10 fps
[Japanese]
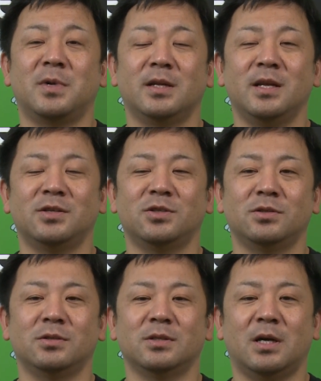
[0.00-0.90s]
とまあ練
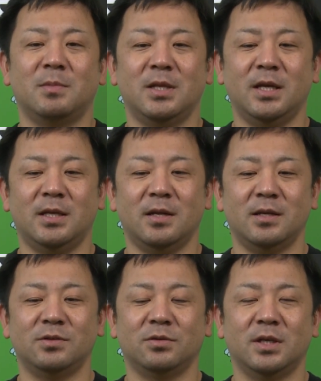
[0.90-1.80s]
習あんまりできて
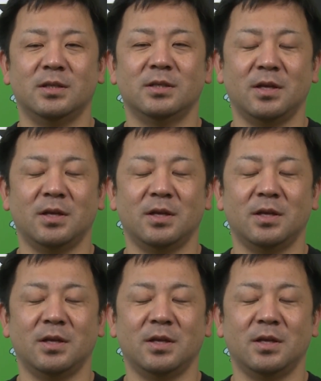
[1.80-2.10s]
ない状態で